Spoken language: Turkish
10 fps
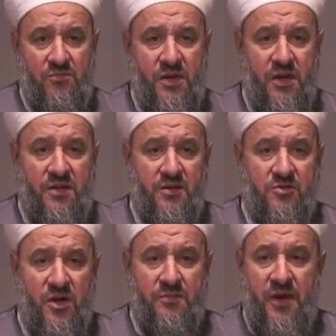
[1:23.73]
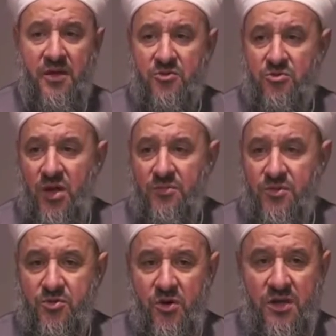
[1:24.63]
Bildiğin su. Hani beynin
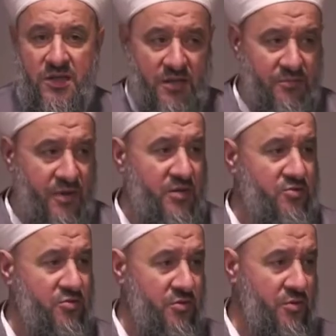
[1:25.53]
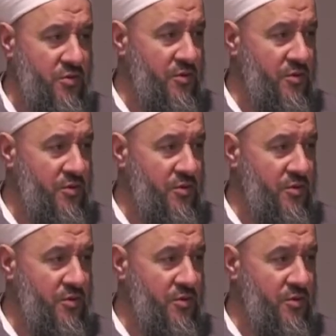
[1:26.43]
sulanmış diyor ya. Zaten beyin su.